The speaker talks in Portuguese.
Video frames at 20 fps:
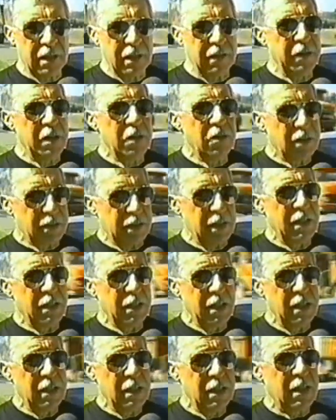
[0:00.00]
Toda vida eu
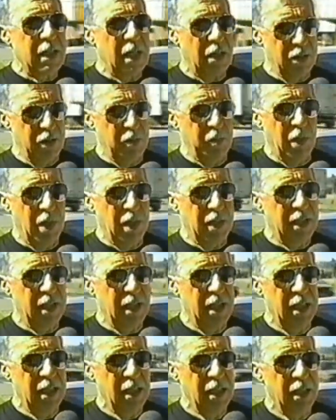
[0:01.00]
gostei de, de carro
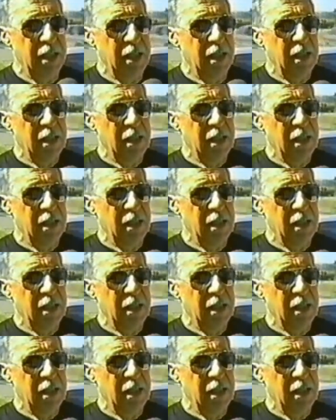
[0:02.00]
esporte, né?